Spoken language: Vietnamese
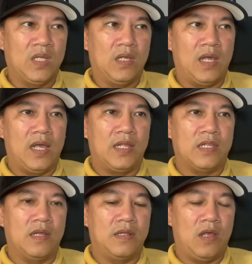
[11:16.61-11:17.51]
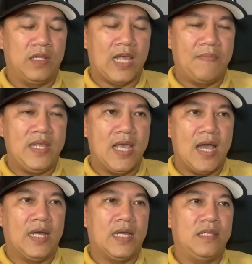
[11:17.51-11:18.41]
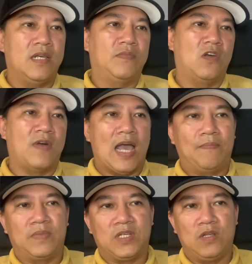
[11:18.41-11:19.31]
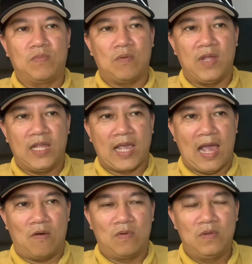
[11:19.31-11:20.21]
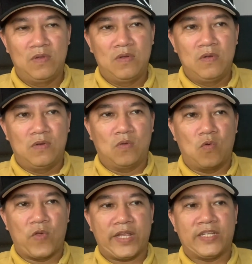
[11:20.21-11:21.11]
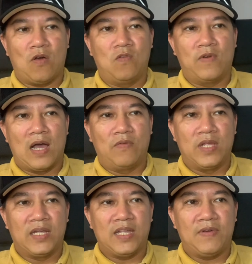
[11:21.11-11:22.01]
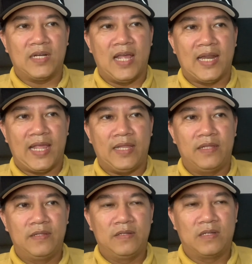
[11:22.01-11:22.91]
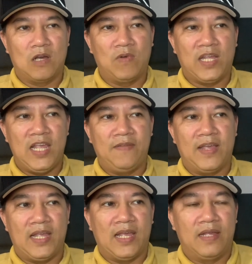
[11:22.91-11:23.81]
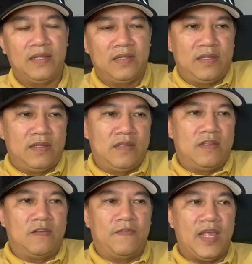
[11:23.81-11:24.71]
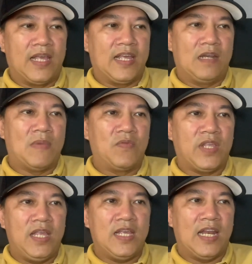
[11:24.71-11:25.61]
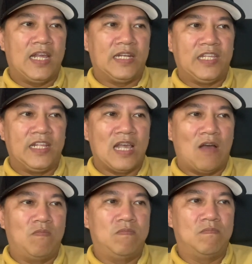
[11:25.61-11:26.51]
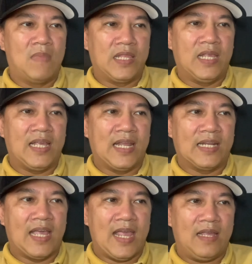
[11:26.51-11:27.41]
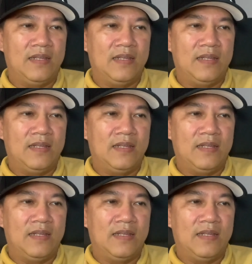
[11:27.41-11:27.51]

à, hiện tại bây giờ á, nhóm tội phạm sử dụng công nghệ cao nó cũng quét sâu vào những cái vấn đề này không có riêng về về cái ngành báo chí hay là ngành truyền thông mà những cái ngành khác